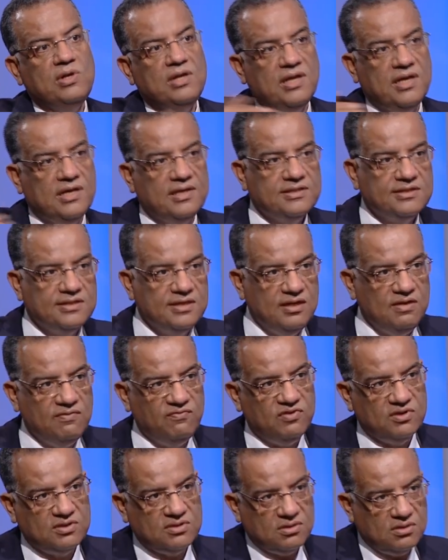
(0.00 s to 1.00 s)
كل هذه
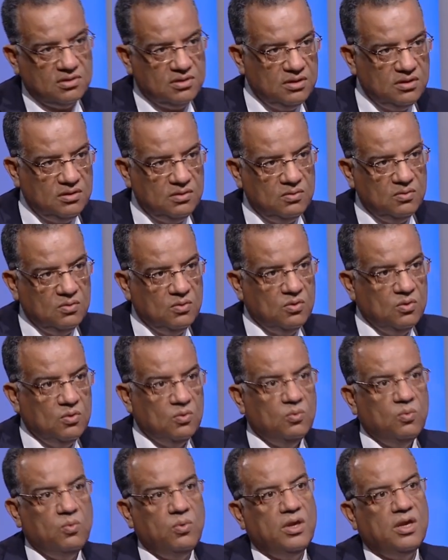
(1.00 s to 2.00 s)
الفصائل
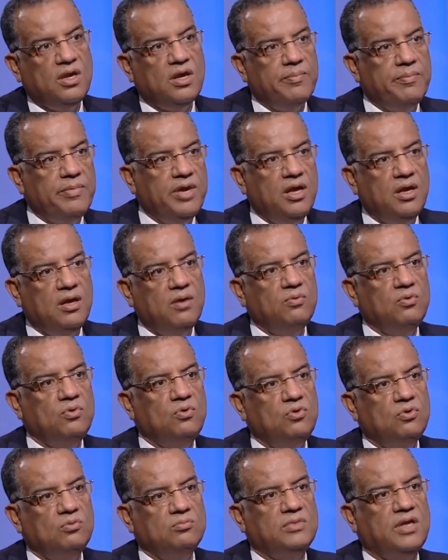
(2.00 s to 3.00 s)
ويجمعها
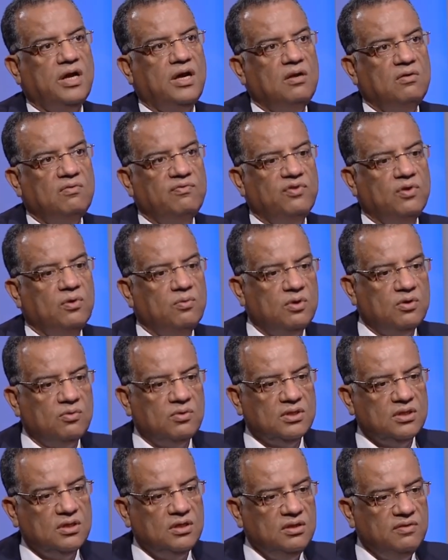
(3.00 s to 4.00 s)
ويقول لهم تعالوا في حوار
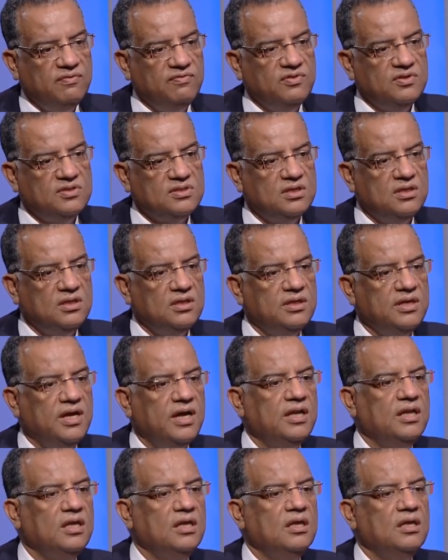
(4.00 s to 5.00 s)
وطني في ظل
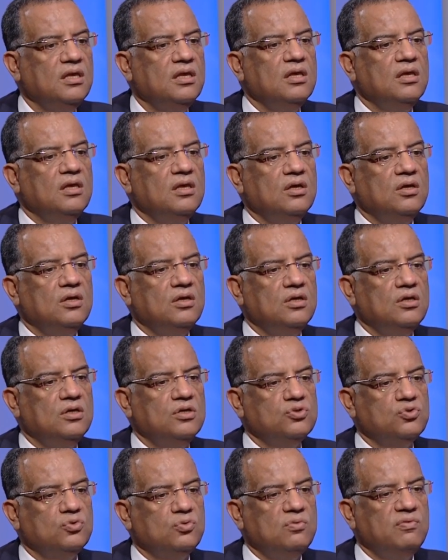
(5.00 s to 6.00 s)
يعني
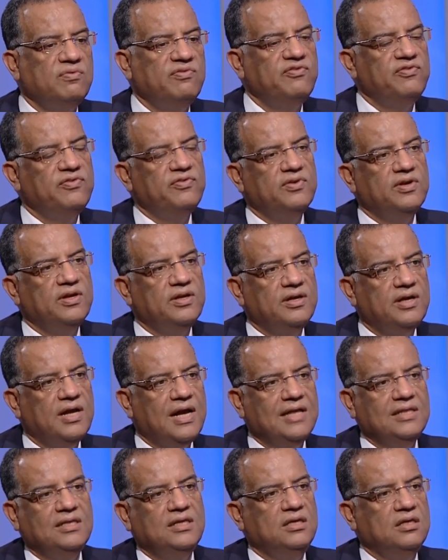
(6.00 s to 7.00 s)
آه، ظروف آه،
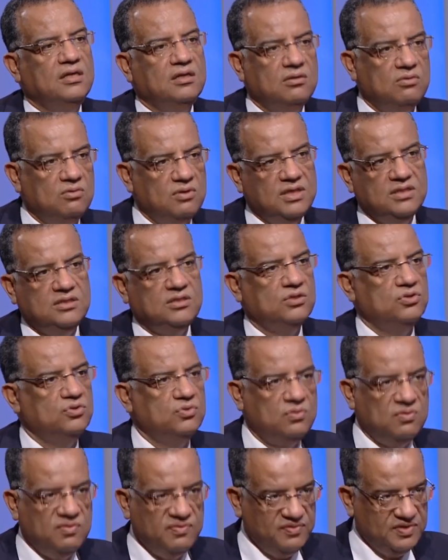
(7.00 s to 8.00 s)
عاديه وليست
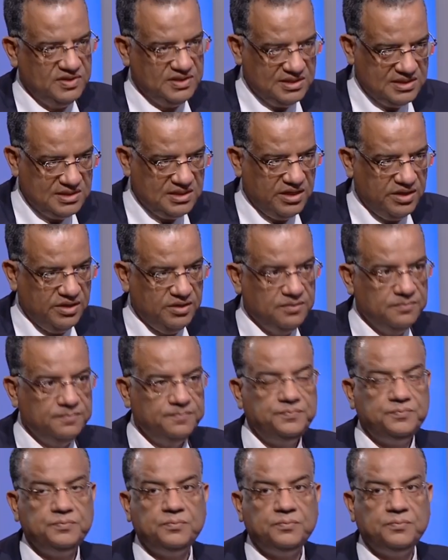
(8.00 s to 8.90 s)
ظروف استثنائيه.